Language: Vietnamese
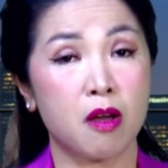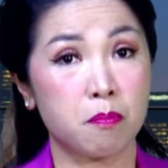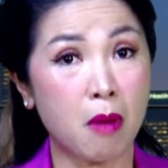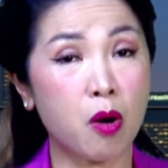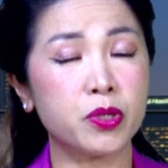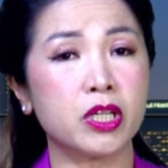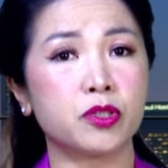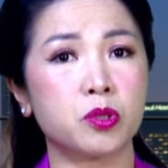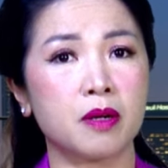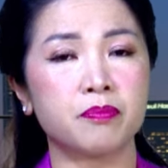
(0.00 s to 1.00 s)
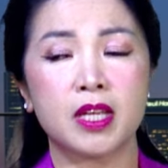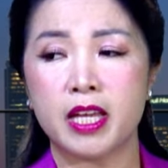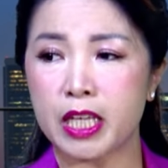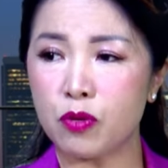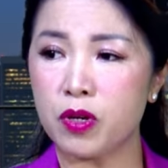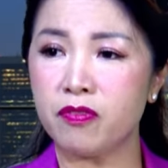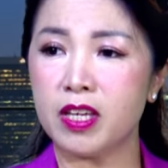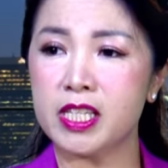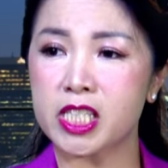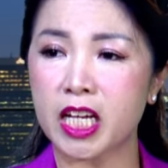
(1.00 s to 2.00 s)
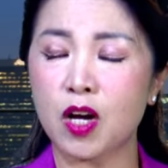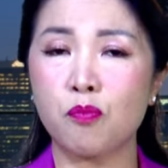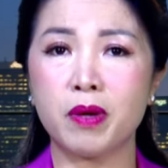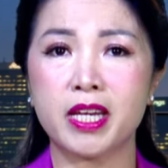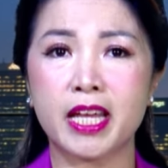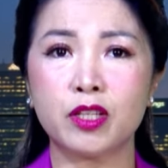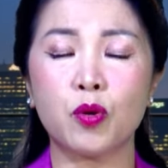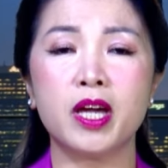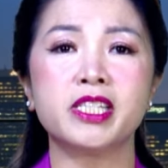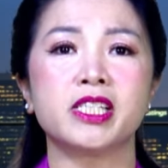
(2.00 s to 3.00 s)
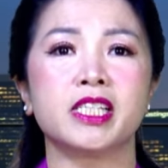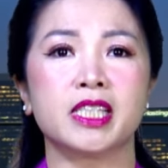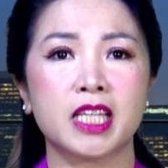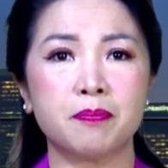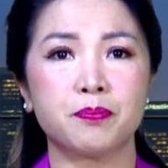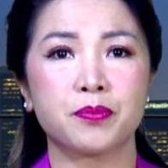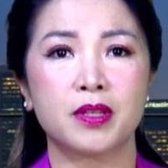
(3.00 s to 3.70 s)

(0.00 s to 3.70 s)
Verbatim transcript: bầu cho Trump thì quý vị sẽ không bị đánh thuế trên tiền tip.